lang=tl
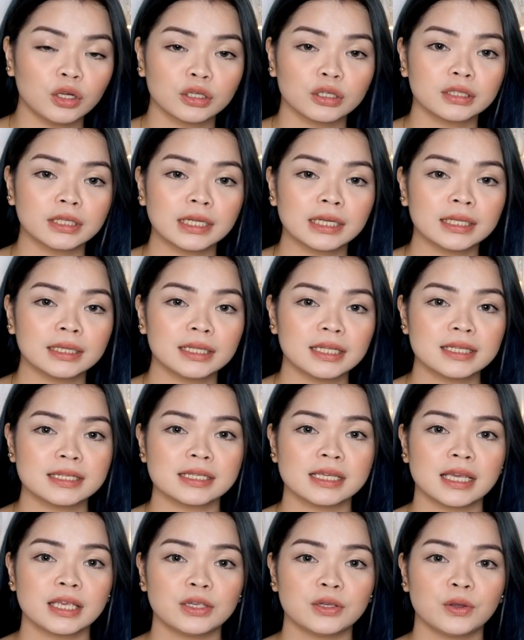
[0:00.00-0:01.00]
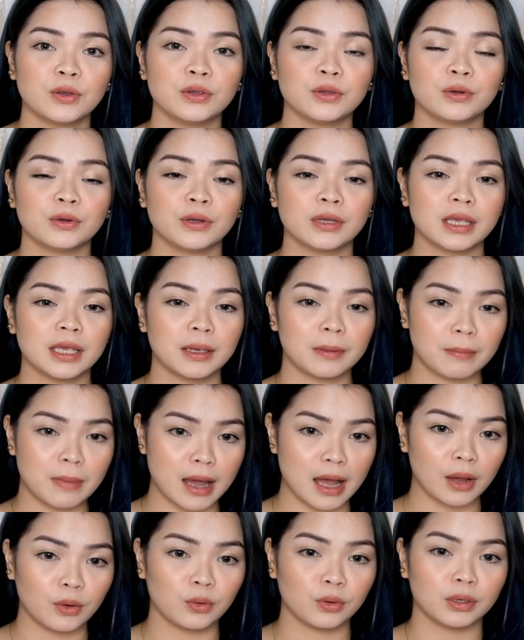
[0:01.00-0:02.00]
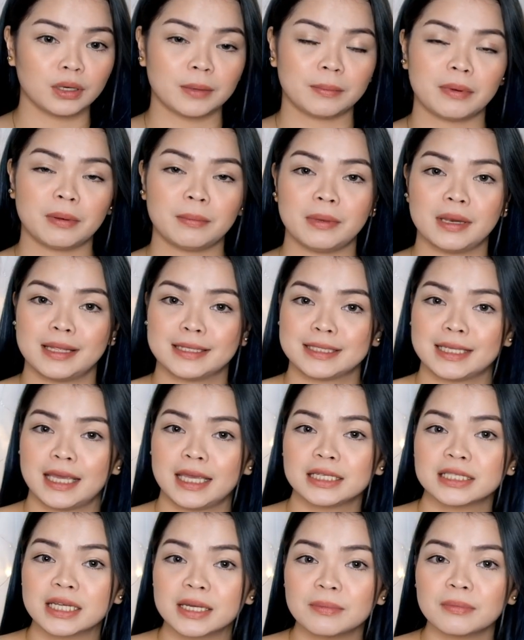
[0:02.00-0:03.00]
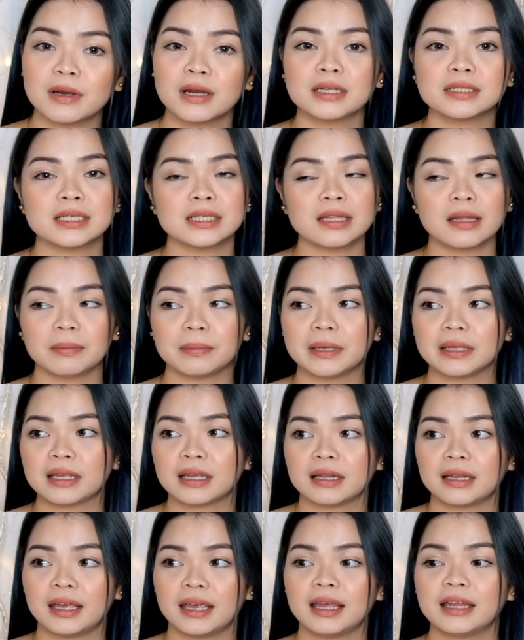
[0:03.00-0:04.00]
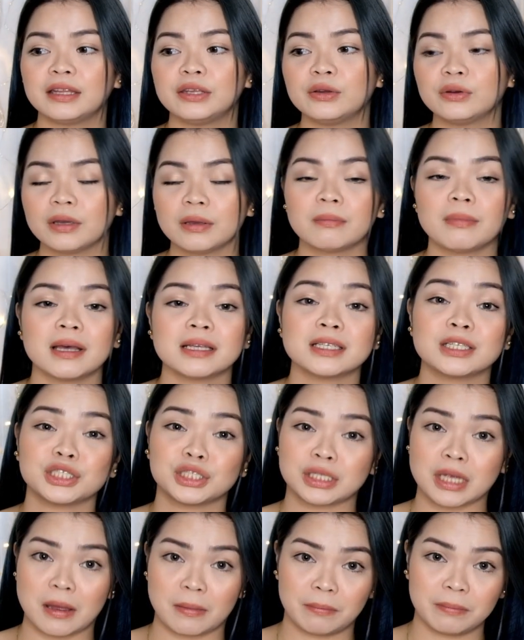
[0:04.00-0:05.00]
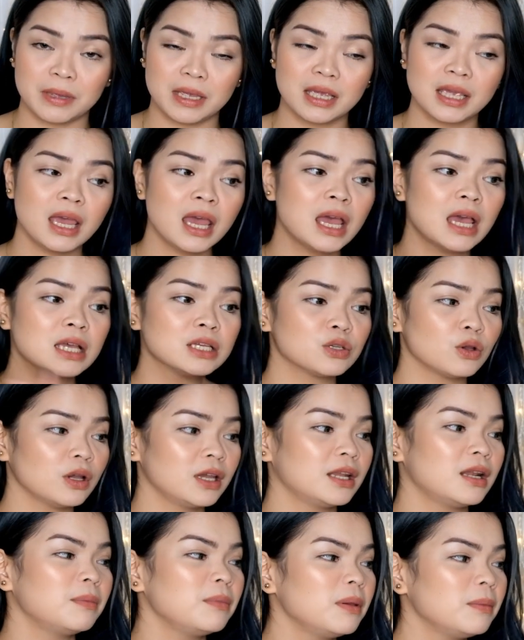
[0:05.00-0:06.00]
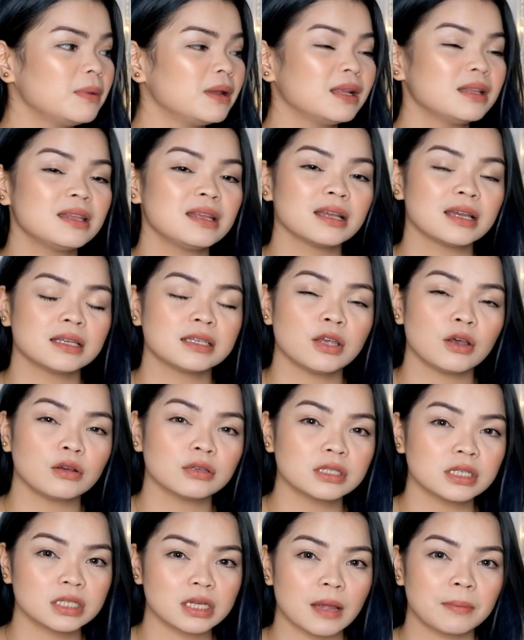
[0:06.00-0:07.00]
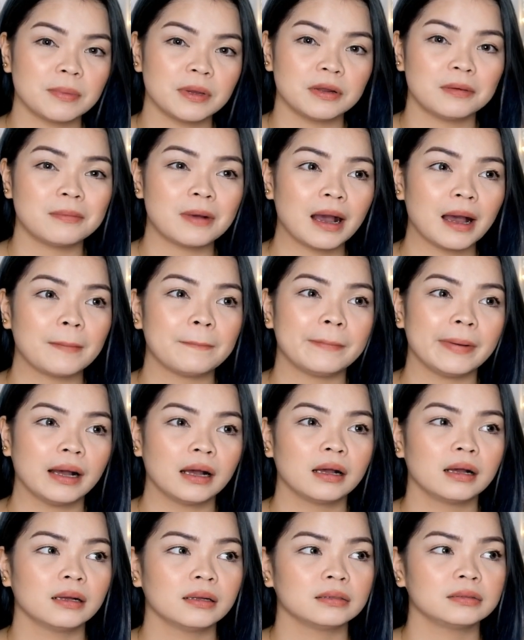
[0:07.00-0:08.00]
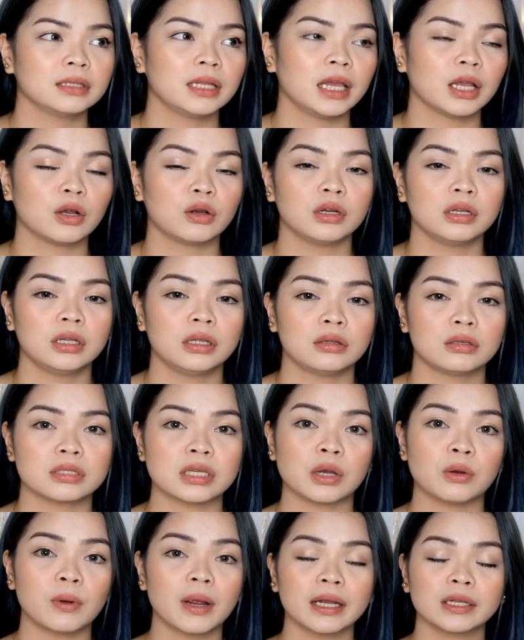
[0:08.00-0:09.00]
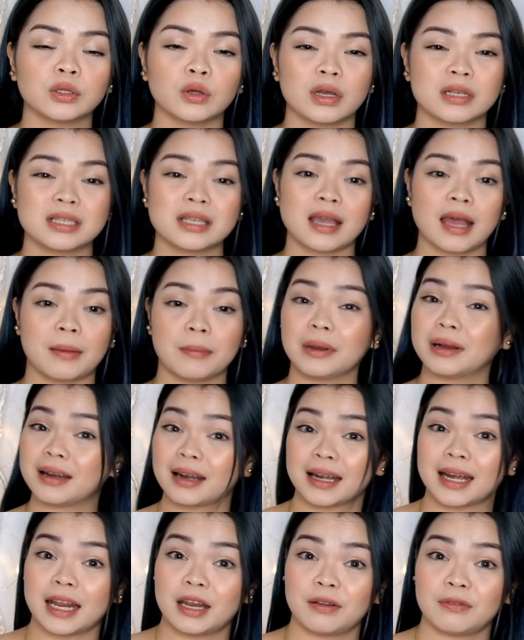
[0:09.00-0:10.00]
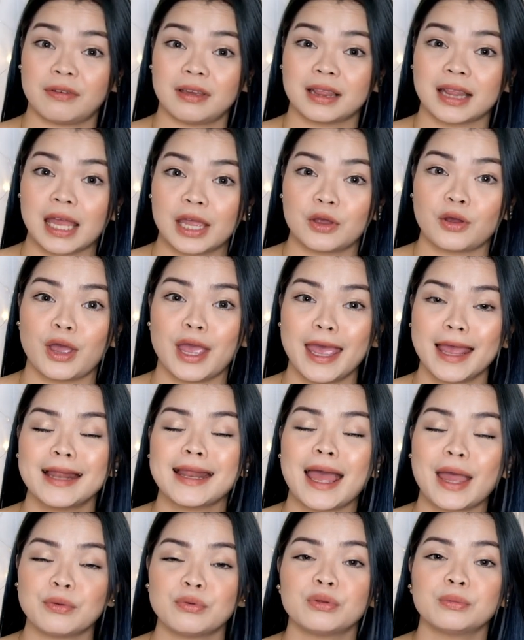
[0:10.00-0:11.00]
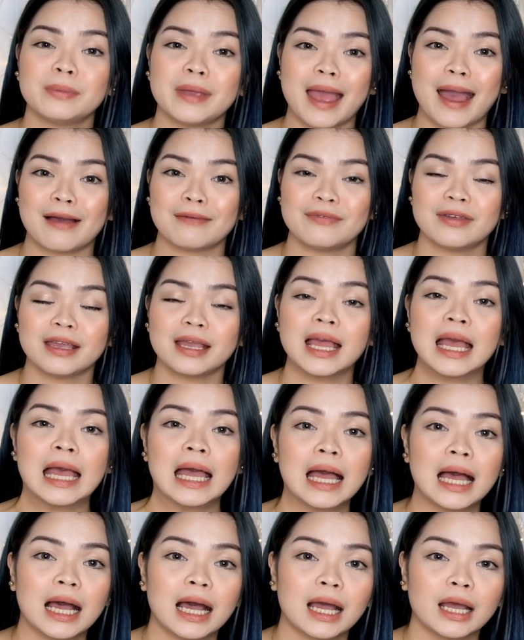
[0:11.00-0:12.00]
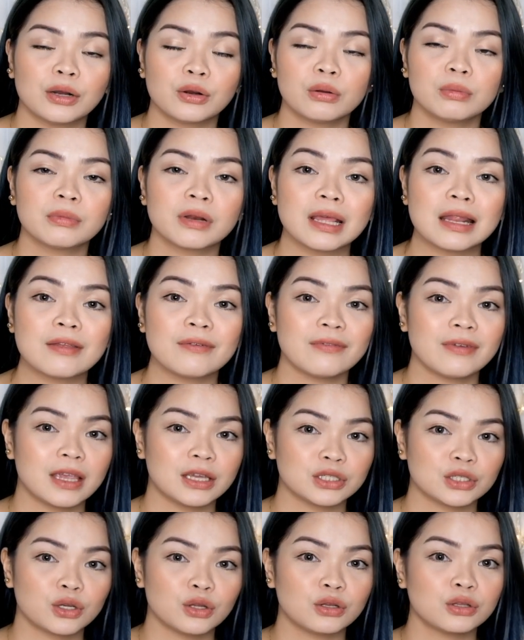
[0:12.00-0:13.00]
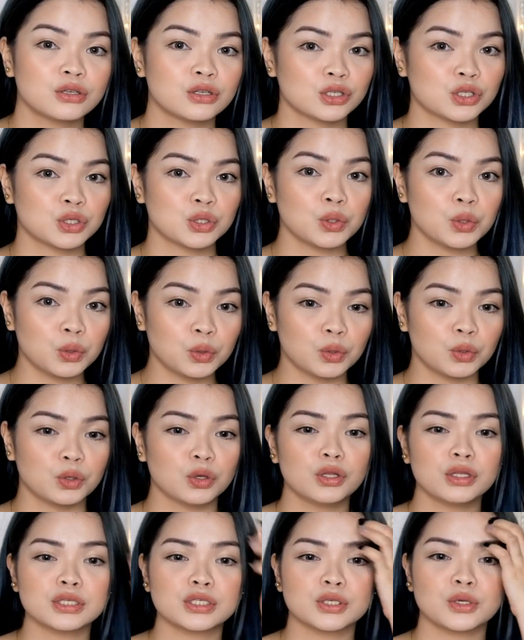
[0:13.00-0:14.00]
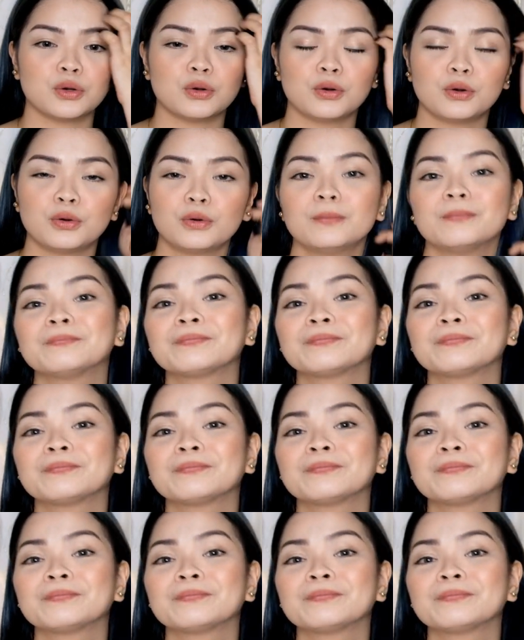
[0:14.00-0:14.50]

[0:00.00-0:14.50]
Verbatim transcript: ko na lang din sa inyo yung iba kong napamili sa Asia Mart, sa Lapitan, and yung iba sa Shopee. So, ayun, namimili din kasi ako sa Shopee ng mga pang-decor dito sa kwarto kasi nga magre-renovate tayo. And I will be having a room renovation soon. So,